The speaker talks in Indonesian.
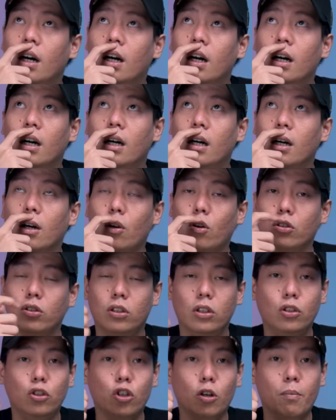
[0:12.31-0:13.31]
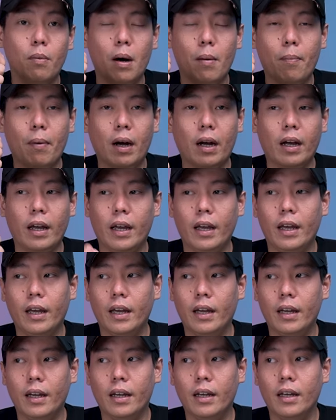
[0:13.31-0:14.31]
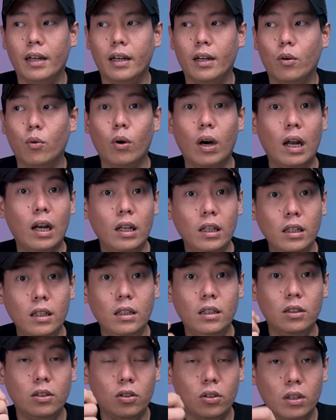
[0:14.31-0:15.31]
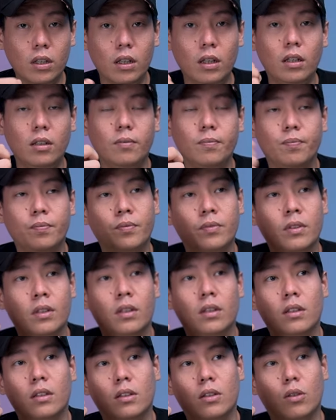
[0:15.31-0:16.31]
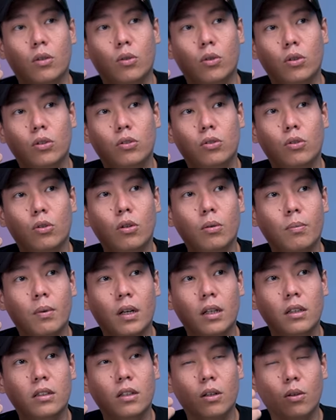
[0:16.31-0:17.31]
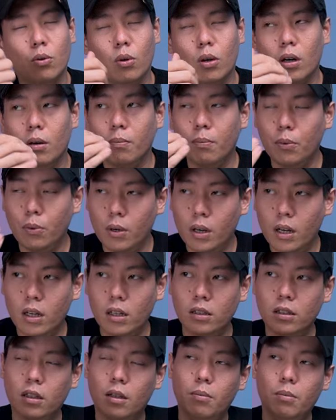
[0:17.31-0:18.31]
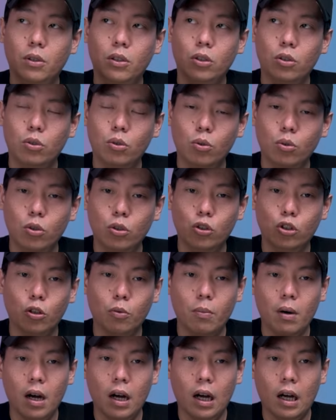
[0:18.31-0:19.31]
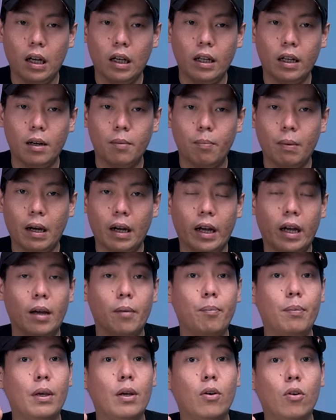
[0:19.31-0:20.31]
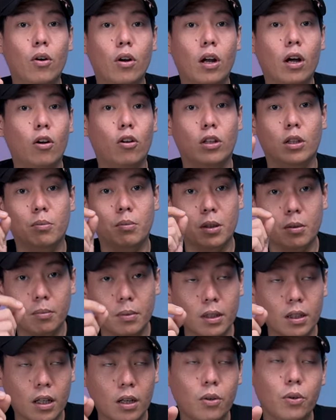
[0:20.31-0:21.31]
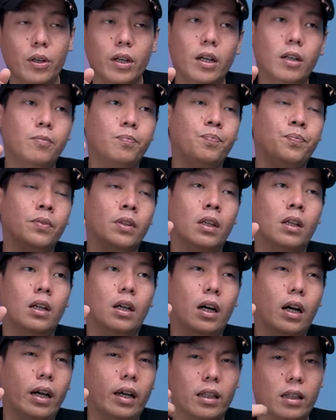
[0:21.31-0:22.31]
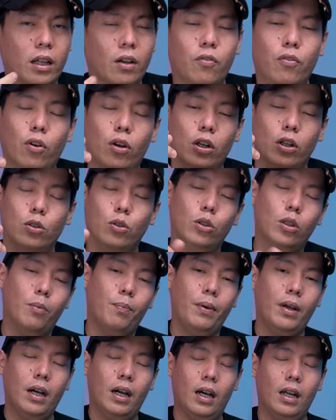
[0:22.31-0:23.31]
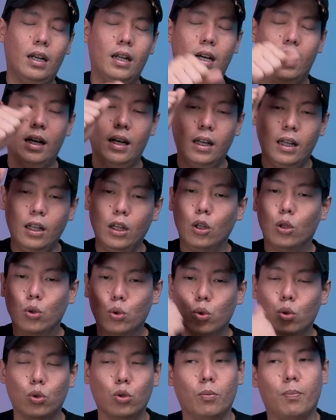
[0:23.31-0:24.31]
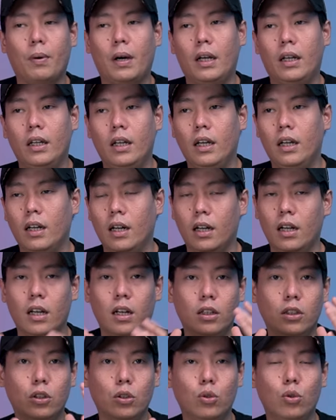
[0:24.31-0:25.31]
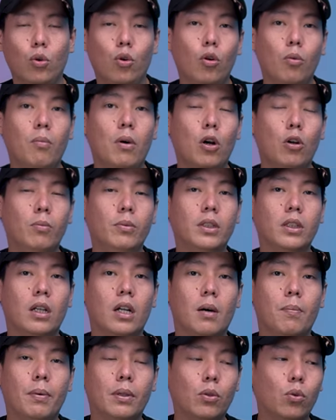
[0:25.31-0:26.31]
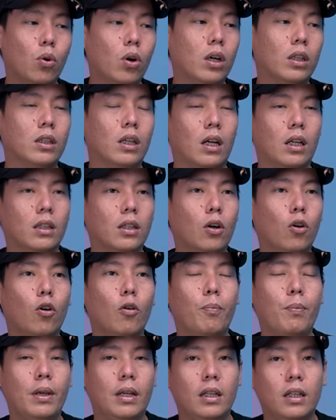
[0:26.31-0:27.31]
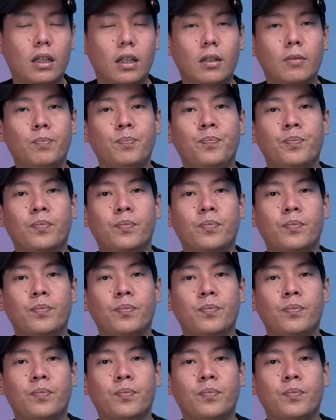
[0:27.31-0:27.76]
uh, ngerosting coba pakai kuali gitu ya. Terus gue merasa kurang puas, habis itu gue coba akhirnya pakai happy call kalau teman-teman tahu ya. Kayak teflon gitu tapi yang ada tutupannya. Nah dari situ gue baru bisa dapat, wah ternyata kopi ini